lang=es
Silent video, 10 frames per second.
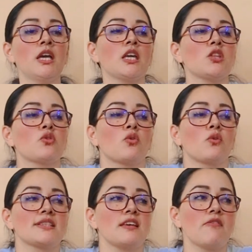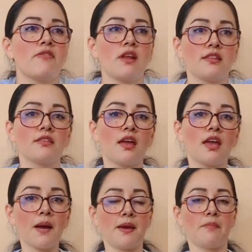y todo así enfrente
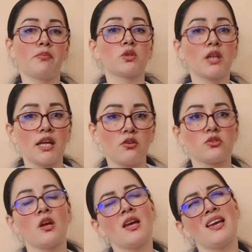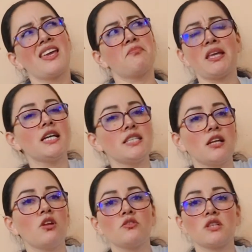había potreros. Y para allá hacia
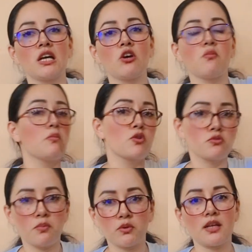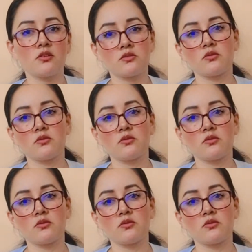lo lejos eran como puros potreros.